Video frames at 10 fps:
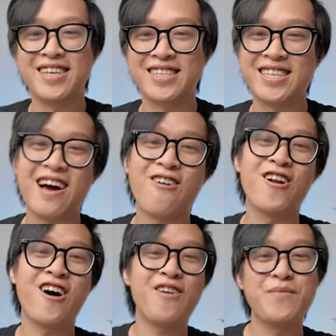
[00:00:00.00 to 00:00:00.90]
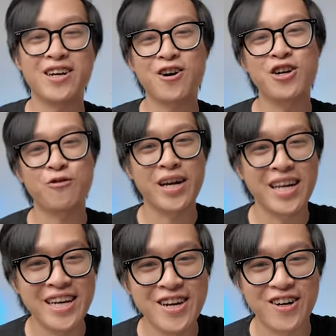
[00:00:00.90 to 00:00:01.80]
Sau đó mình đã có được nguyên
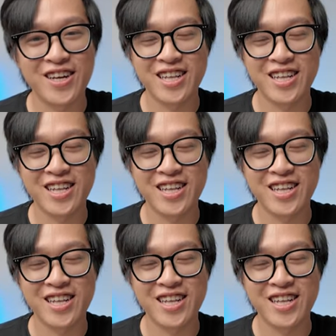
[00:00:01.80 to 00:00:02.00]
lý rồi